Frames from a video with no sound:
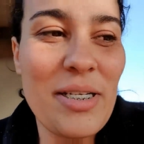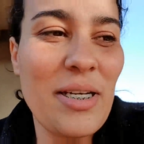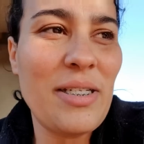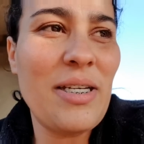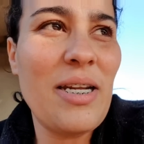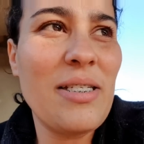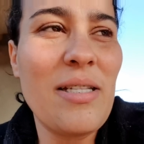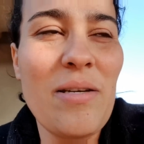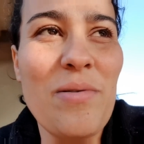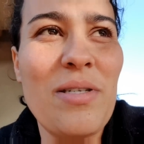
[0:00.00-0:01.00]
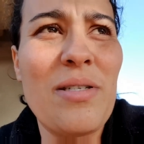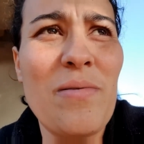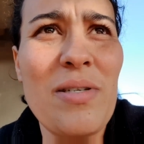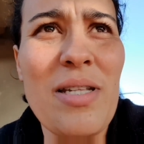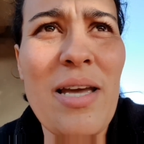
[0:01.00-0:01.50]
né, gente? Graças a Deus as
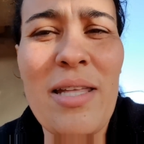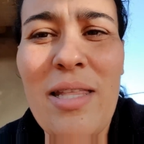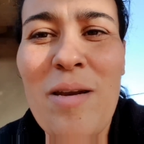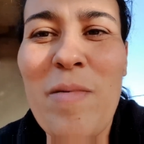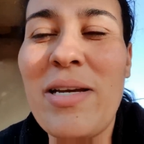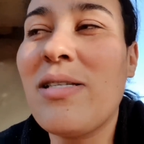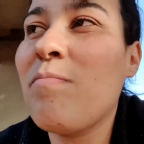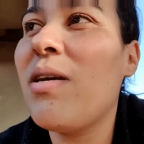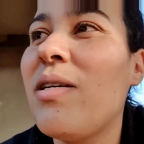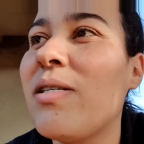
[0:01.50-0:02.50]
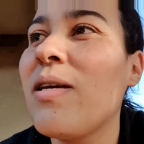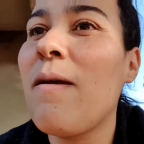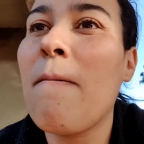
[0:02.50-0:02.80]
coisas estão tá rendendo mais esse mês.